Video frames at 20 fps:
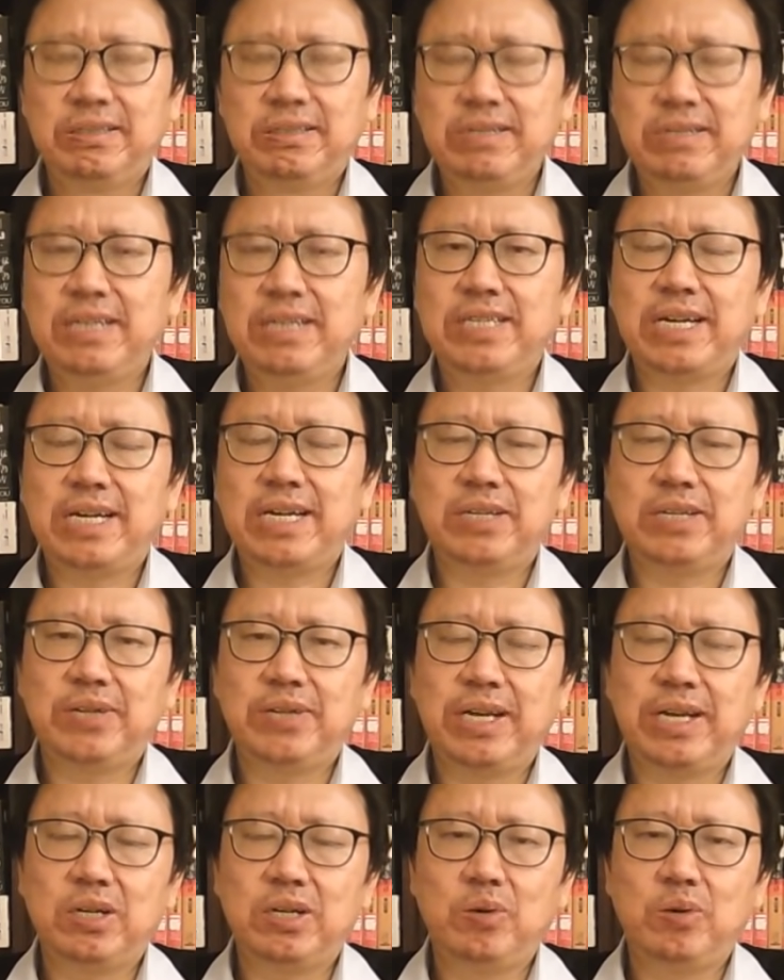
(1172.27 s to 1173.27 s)
再下来就
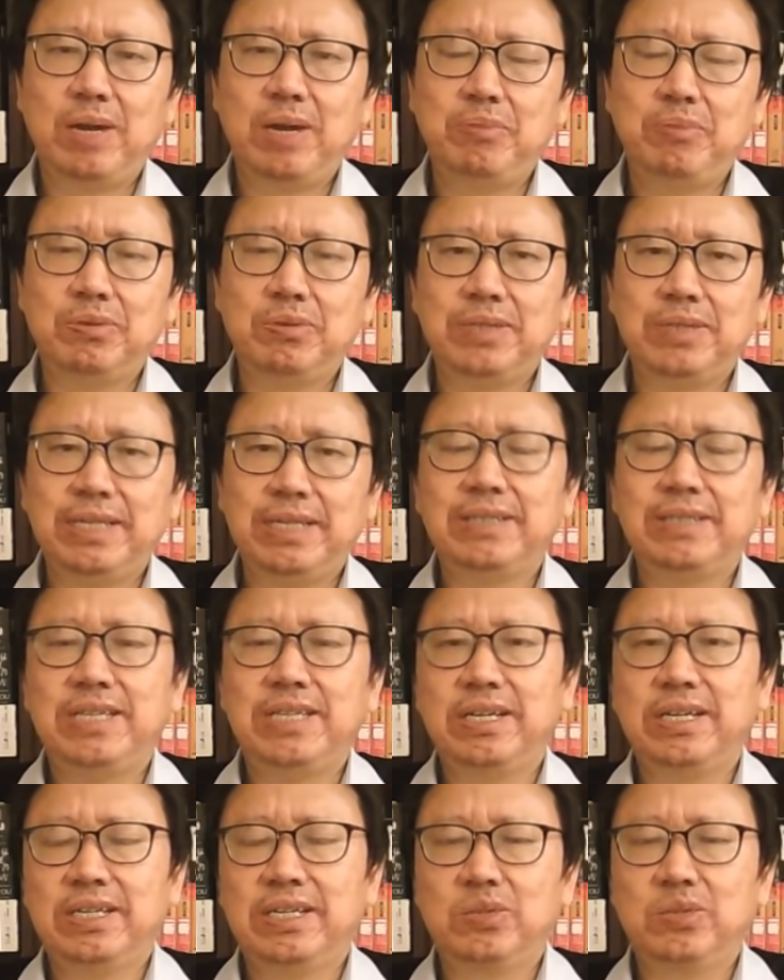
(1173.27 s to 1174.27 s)
看到公安部一个
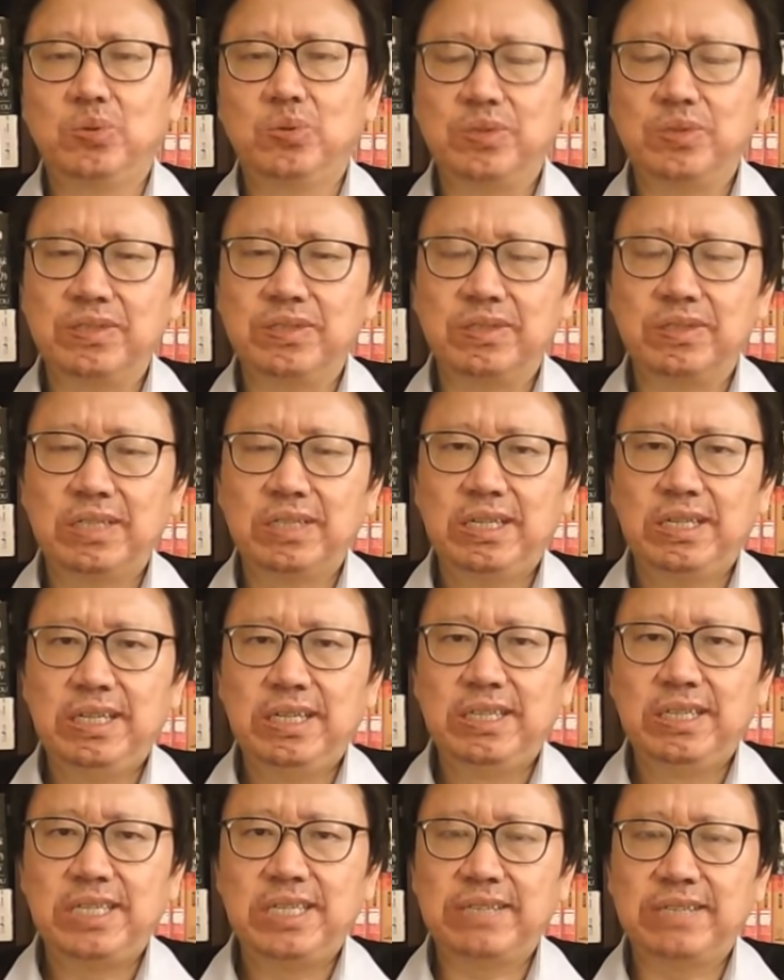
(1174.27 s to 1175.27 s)
接一个的出事，
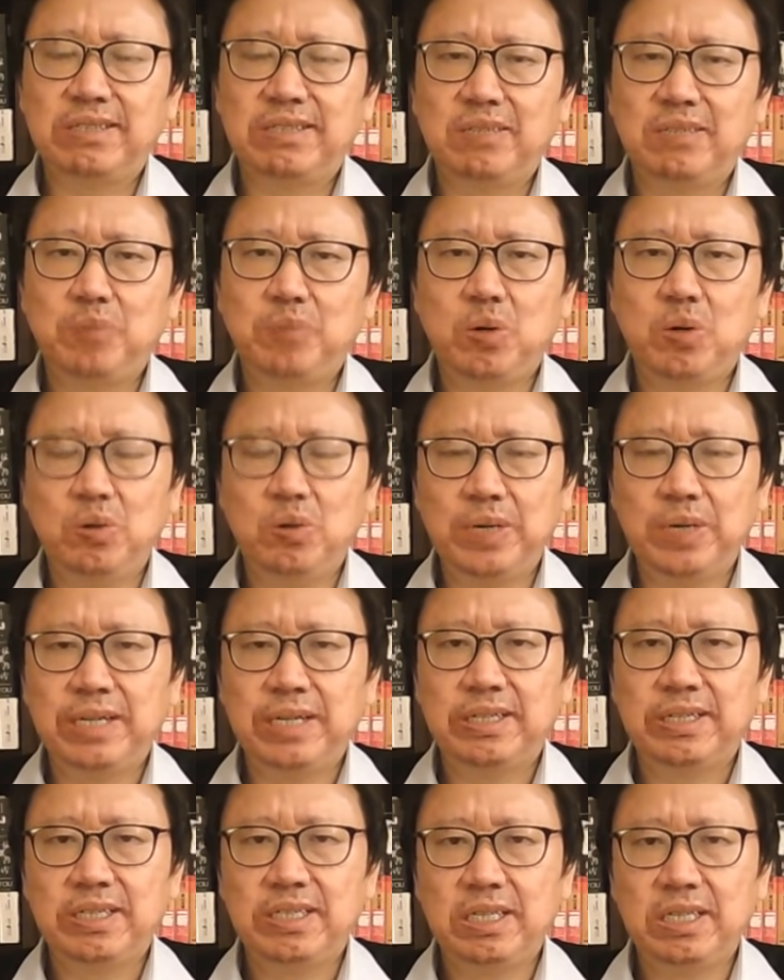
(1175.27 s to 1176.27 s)
先是孟宏伟，
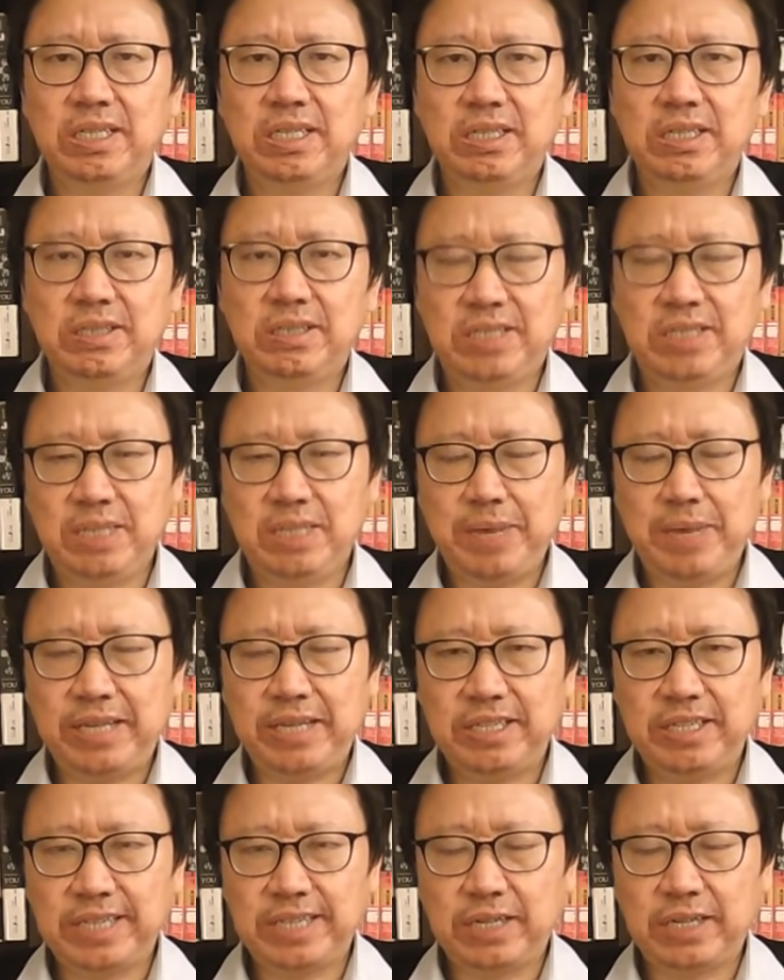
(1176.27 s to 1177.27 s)
一即便
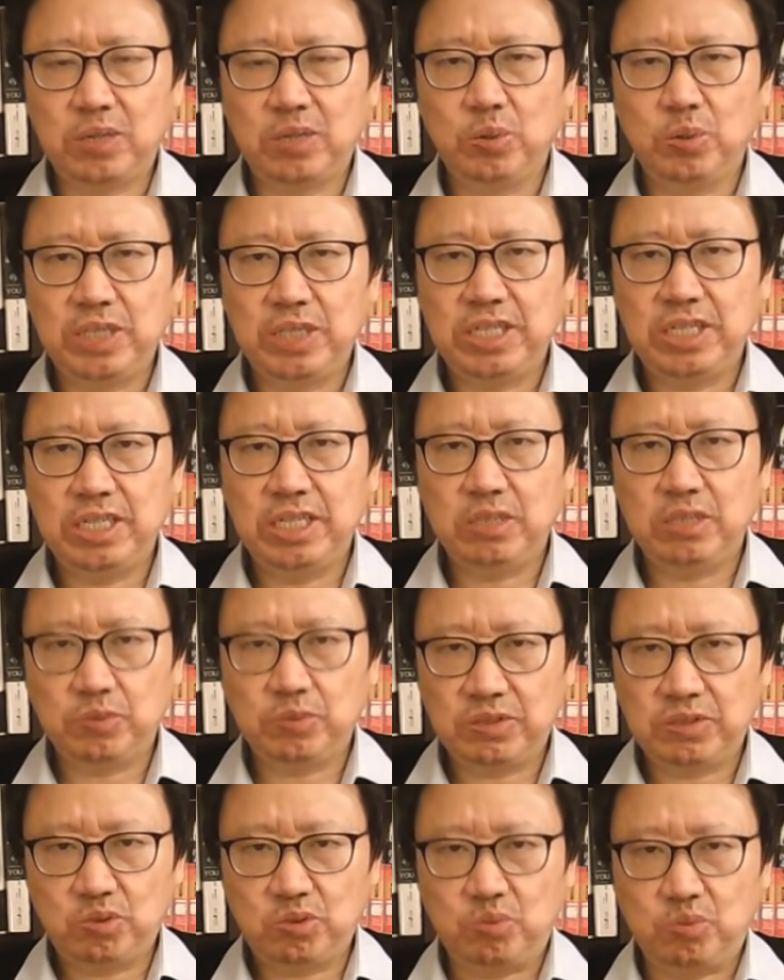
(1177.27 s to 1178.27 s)
已经当了国际刑警组
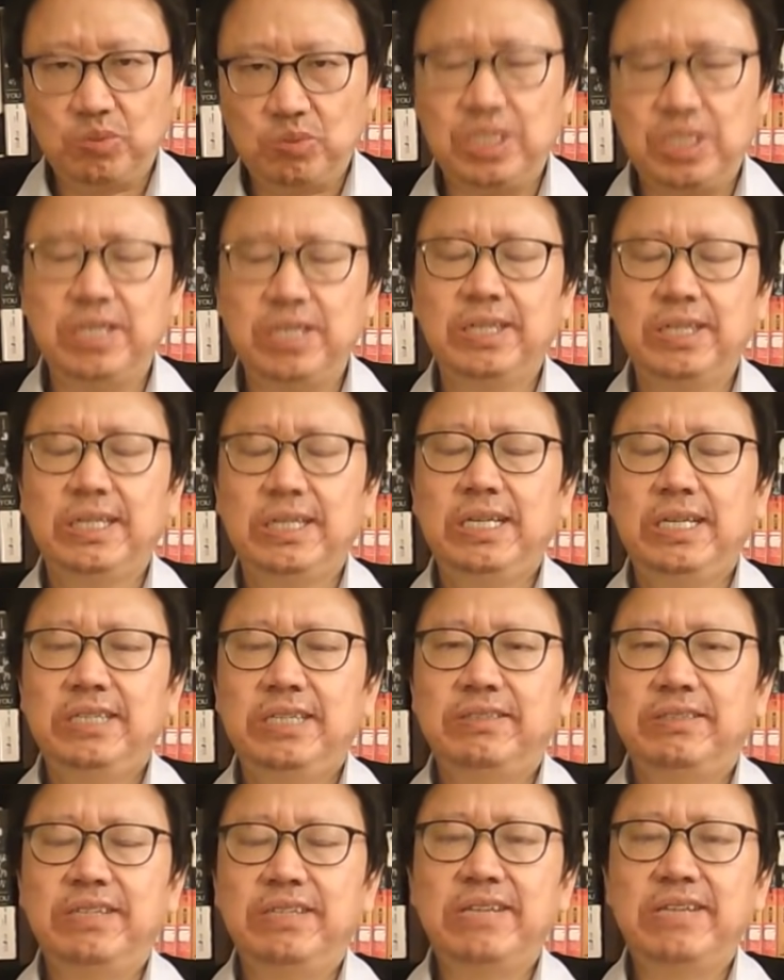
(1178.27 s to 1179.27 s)
织主席，
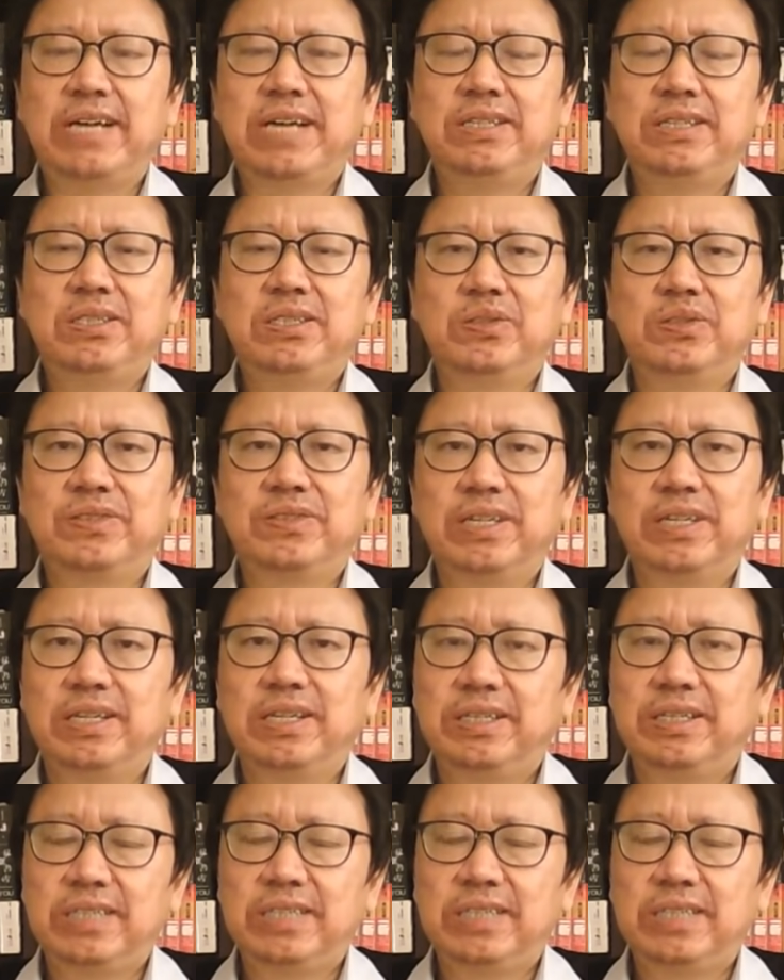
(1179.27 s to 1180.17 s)
仍然有这个